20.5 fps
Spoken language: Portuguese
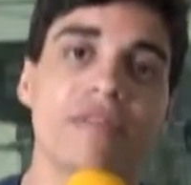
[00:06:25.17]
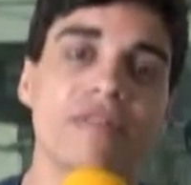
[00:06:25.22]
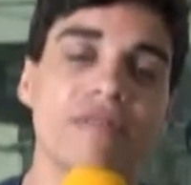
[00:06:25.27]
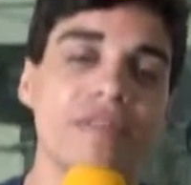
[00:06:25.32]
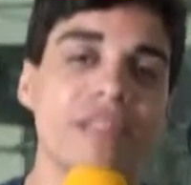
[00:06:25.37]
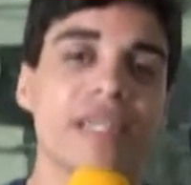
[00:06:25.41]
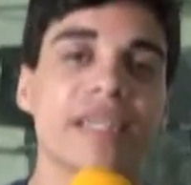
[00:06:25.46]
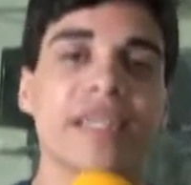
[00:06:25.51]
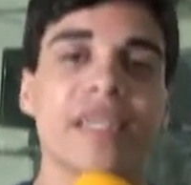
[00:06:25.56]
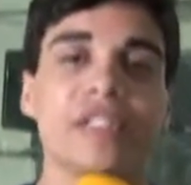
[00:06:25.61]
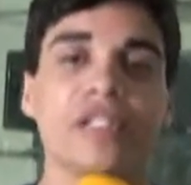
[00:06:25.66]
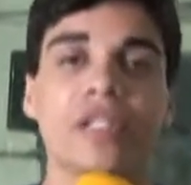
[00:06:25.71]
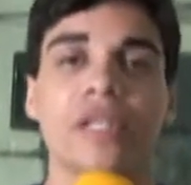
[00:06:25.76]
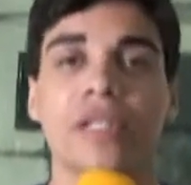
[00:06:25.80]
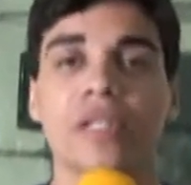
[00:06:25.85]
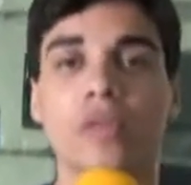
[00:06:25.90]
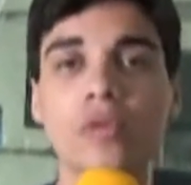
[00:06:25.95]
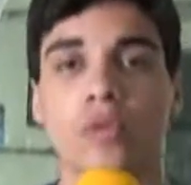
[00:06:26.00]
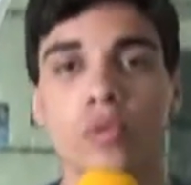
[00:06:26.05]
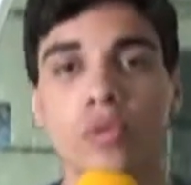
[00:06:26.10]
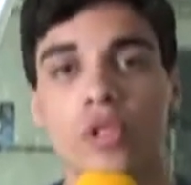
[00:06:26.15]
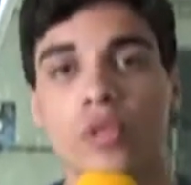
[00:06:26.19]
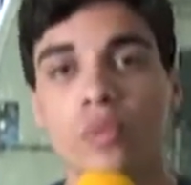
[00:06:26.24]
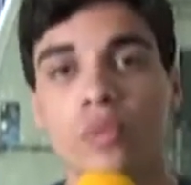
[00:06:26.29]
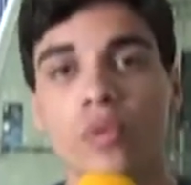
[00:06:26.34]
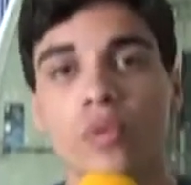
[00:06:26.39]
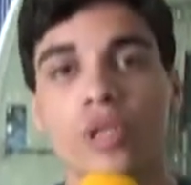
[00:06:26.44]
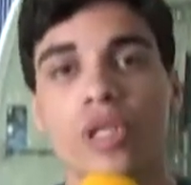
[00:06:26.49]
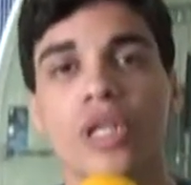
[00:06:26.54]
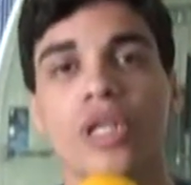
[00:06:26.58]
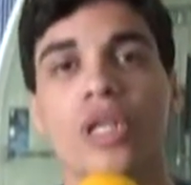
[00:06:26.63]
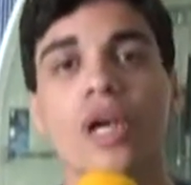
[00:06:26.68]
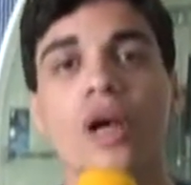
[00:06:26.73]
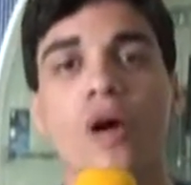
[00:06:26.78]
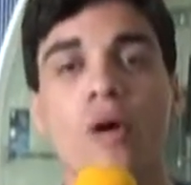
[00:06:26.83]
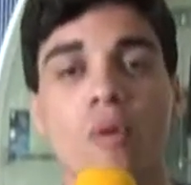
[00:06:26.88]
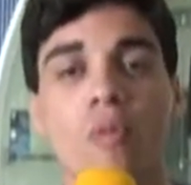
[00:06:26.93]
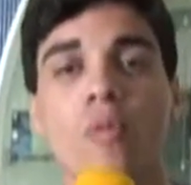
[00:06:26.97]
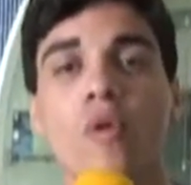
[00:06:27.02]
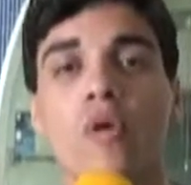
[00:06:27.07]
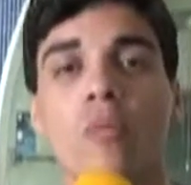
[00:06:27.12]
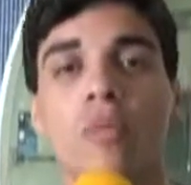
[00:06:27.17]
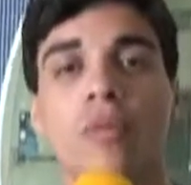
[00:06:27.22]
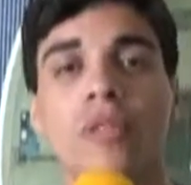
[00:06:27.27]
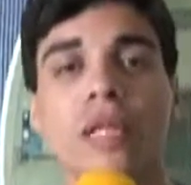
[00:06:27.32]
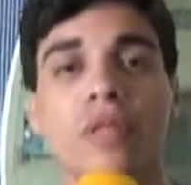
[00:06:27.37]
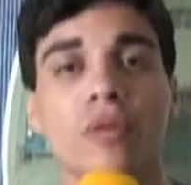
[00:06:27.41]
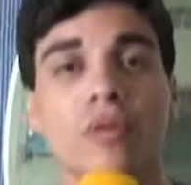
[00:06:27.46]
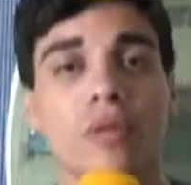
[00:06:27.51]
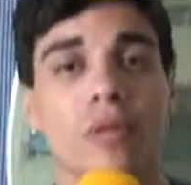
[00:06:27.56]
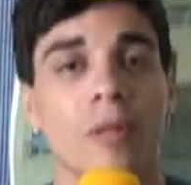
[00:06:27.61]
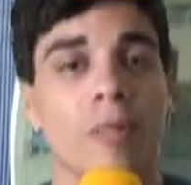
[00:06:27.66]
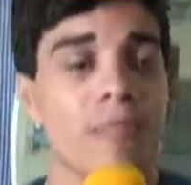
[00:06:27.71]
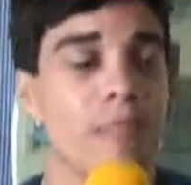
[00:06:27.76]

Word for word: Vindo aqui adquirir notebook ou um computador.